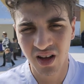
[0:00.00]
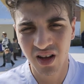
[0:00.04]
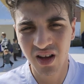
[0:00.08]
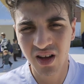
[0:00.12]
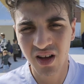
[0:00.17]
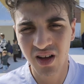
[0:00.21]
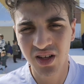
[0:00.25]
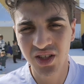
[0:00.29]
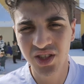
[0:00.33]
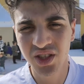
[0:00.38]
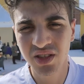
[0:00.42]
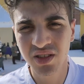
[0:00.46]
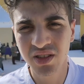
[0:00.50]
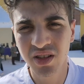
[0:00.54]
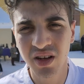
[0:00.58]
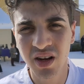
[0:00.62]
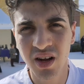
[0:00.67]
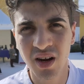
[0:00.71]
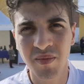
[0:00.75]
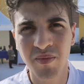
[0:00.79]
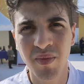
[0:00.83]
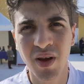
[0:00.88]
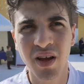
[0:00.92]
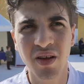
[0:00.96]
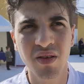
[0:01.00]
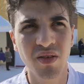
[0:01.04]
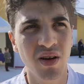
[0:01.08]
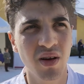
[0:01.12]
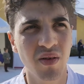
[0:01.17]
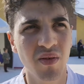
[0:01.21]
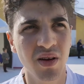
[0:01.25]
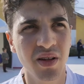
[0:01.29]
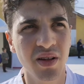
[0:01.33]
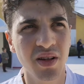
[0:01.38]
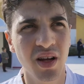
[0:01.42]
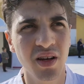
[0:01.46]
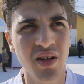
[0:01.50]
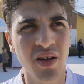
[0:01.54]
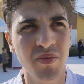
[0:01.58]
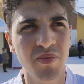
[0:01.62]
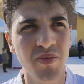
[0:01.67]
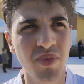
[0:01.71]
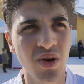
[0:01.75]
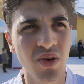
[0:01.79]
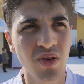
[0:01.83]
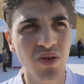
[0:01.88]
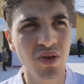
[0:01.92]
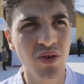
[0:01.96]
eh, gestire al meglio la qualità del
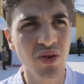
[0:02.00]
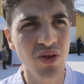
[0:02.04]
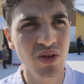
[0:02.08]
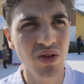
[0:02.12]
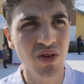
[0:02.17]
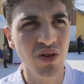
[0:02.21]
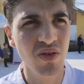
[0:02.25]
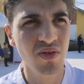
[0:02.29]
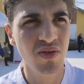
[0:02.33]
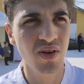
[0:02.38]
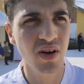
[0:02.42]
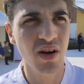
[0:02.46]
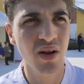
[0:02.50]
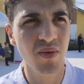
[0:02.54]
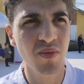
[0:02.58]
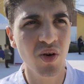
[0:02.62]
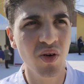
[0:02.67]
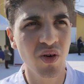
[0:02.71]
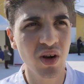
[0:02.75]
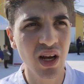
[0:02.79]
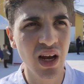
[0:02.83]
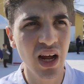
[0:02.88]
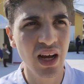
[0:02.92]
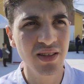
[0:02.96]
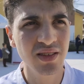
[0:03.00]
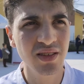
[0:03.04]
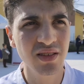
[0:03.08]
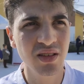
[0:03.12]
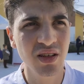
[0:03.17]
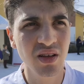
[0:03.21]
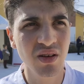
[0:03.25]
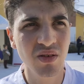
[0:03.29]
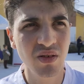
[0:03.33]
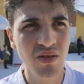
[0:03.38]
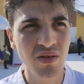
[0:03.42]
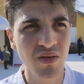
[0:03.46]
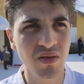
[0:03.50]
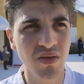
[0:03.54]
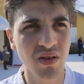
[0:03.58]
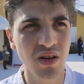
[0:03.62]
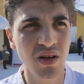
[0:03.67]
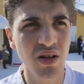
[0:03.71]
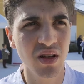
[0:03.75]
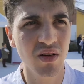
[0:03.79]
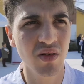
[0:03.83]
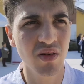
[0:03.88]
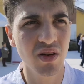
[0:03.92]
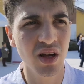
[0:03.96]
prodotto, faremo classico,
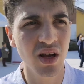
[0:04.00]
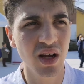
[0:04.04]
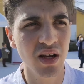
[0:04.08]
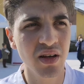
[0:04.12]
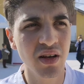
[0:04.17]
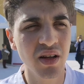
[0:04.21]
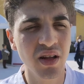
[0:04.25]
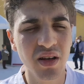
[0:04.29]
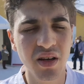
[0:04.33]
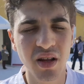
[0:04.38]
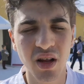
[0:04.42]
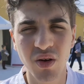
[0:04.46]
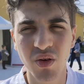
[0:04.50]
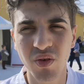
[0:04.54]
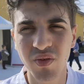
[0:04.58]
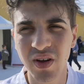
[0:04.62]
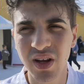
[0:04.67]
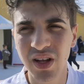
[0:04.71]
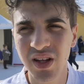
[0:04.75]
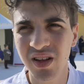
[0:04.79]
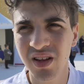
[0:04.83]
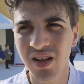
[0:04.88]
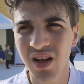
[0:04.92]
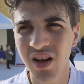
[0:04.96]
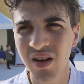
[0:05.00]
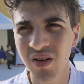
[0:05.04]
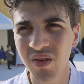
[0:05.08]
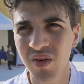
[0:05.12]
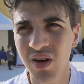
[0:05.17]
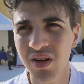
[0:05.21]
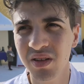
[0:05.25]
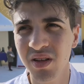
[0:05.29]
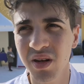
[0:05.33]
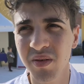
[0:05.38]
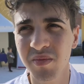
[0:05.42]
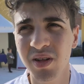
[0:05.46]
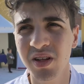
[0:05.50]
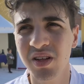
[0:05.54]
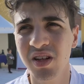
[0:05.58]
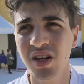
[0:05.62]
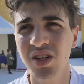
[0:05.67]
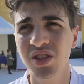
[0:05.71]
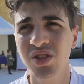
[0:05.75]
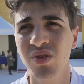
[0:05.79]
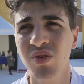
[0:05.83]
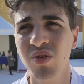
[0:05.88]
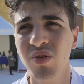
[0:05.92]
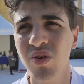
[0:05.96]
quindi con i canditi e l'uvetta o altrimenti
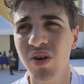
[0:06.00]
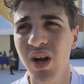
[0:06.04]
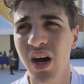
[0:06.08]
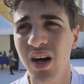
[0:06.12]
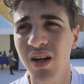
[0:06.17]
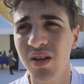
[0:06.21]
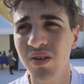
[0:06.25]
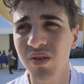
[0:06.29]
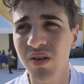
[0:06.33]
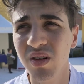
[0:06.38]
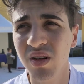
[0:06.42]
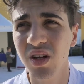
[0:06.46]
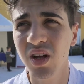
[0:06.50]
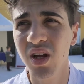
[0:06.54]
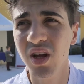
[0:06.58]
al cioccolato.